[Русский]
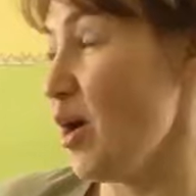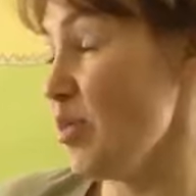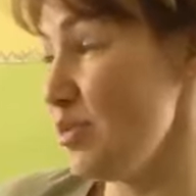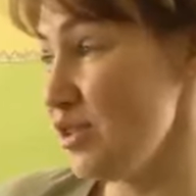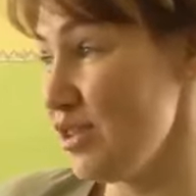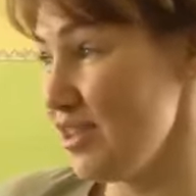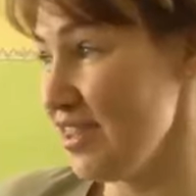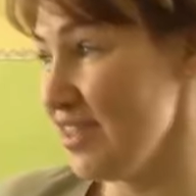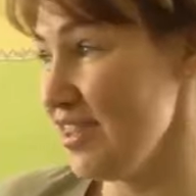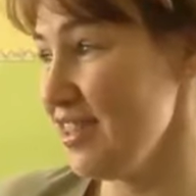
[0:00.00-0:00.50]

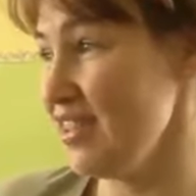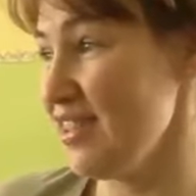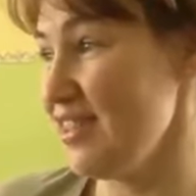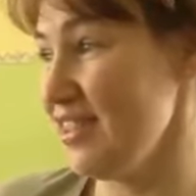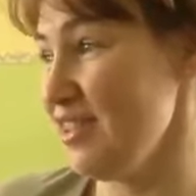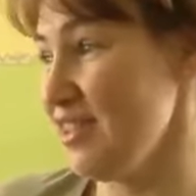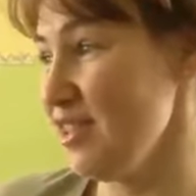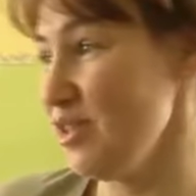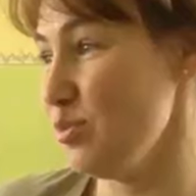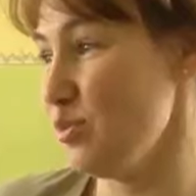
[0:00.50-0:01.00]
Общение,
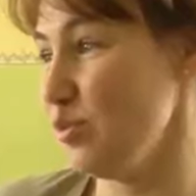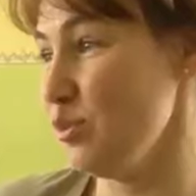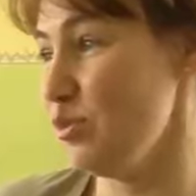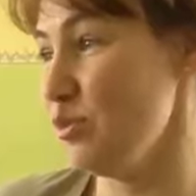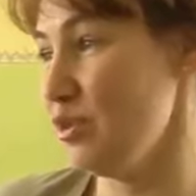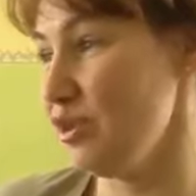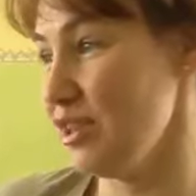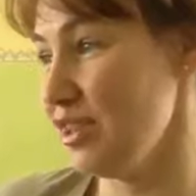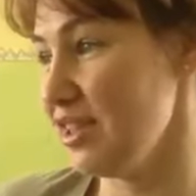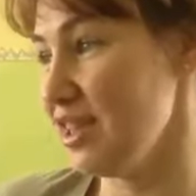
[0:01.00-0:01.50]
дети
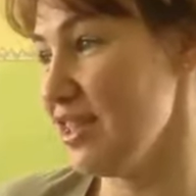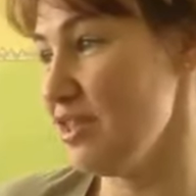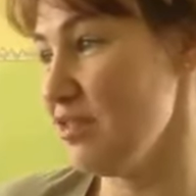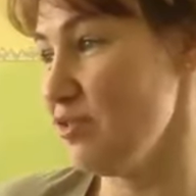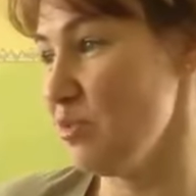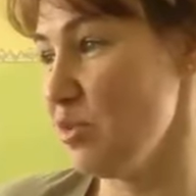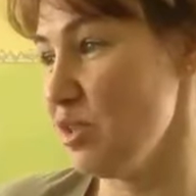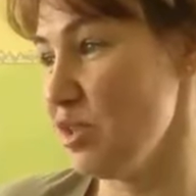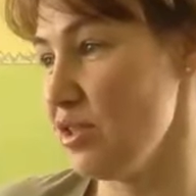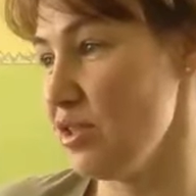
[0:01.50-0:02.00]
будут играть
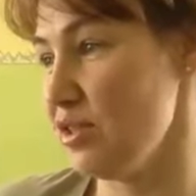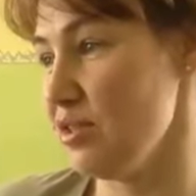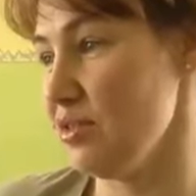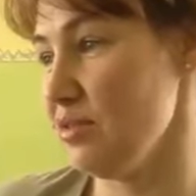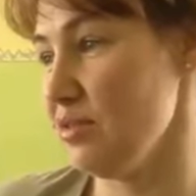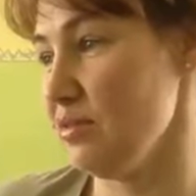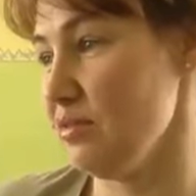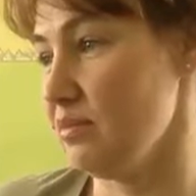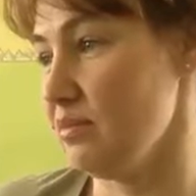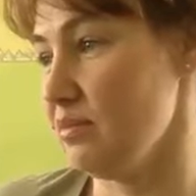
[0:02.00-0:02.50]

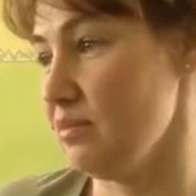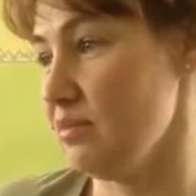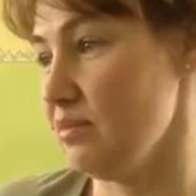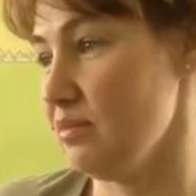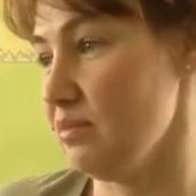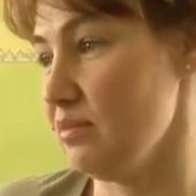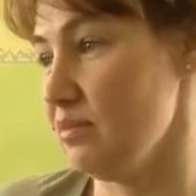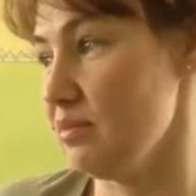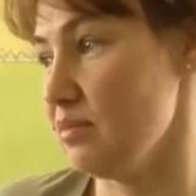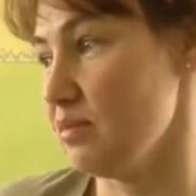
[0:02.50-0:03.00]
вместе.
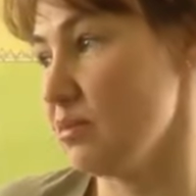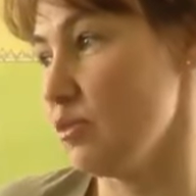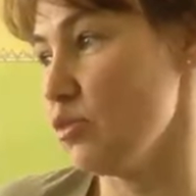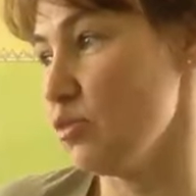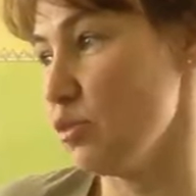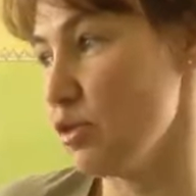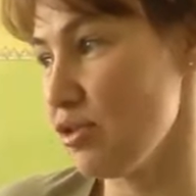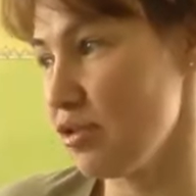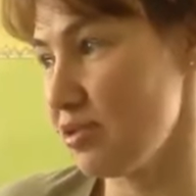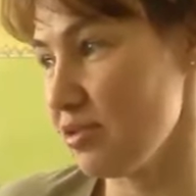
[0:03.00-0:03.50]

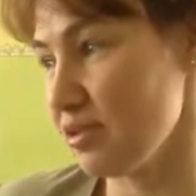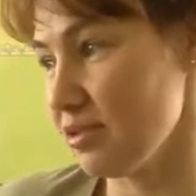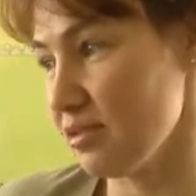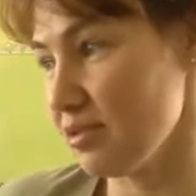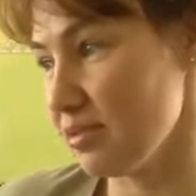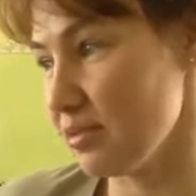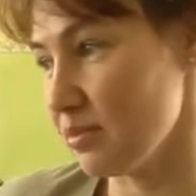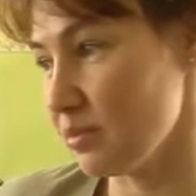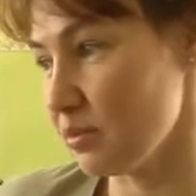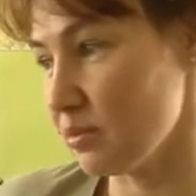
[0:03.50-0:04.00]
У нас э,
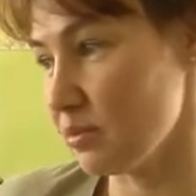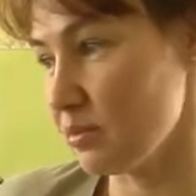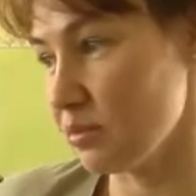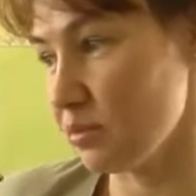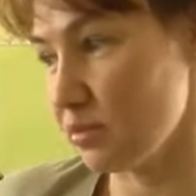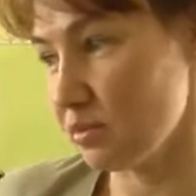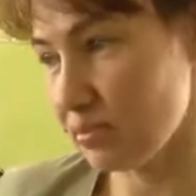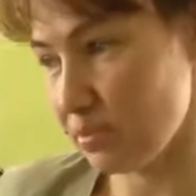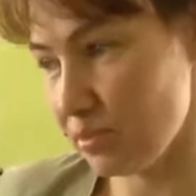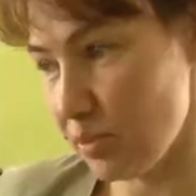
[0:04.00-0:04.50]

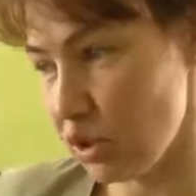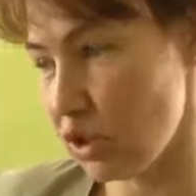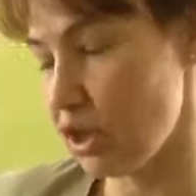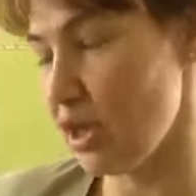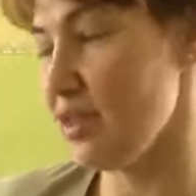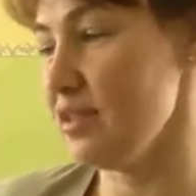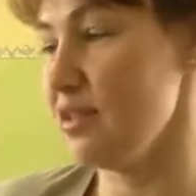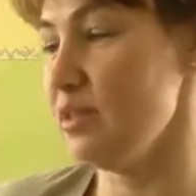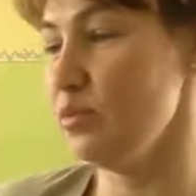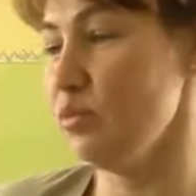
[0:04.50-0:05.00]

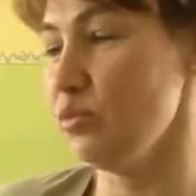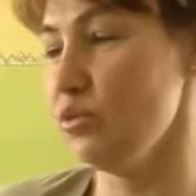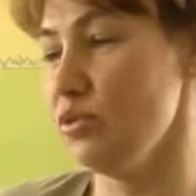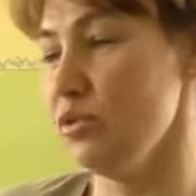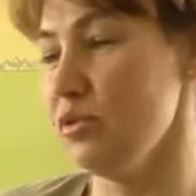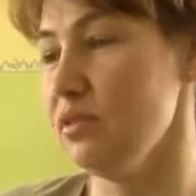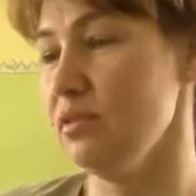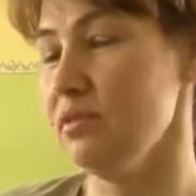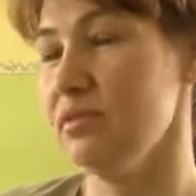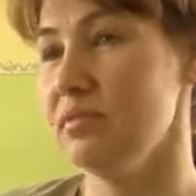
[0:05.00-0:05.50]
питание
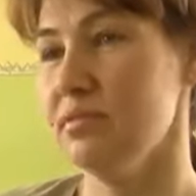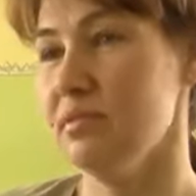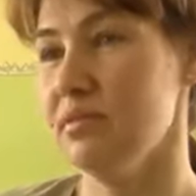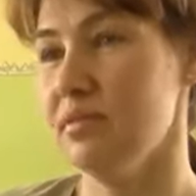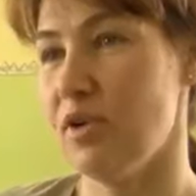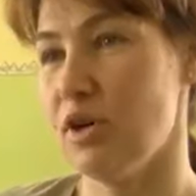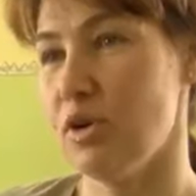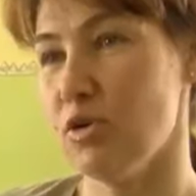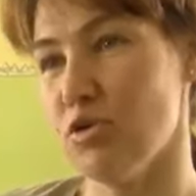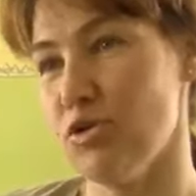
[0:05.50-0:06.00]
будет
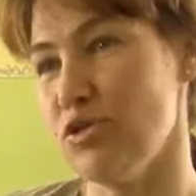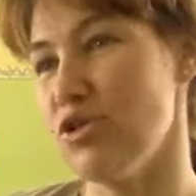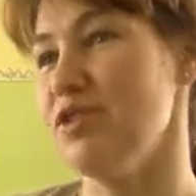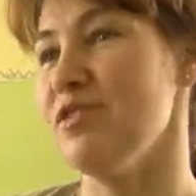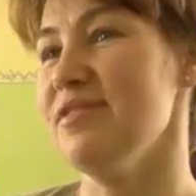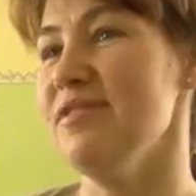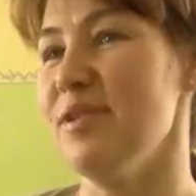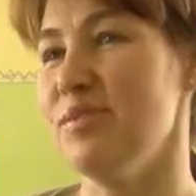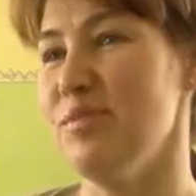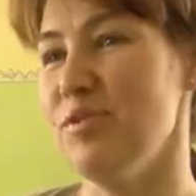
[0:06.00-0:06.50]

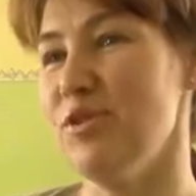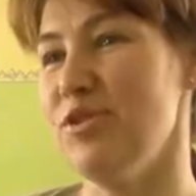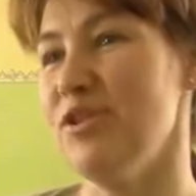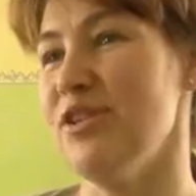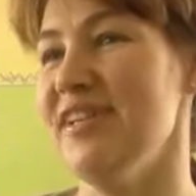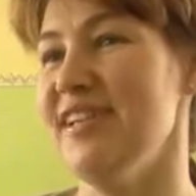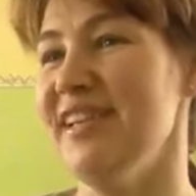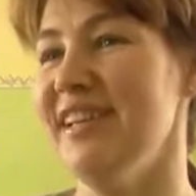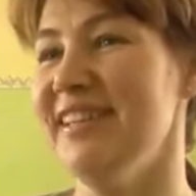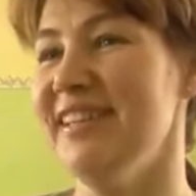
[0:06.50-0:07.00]
хорошее, обещали.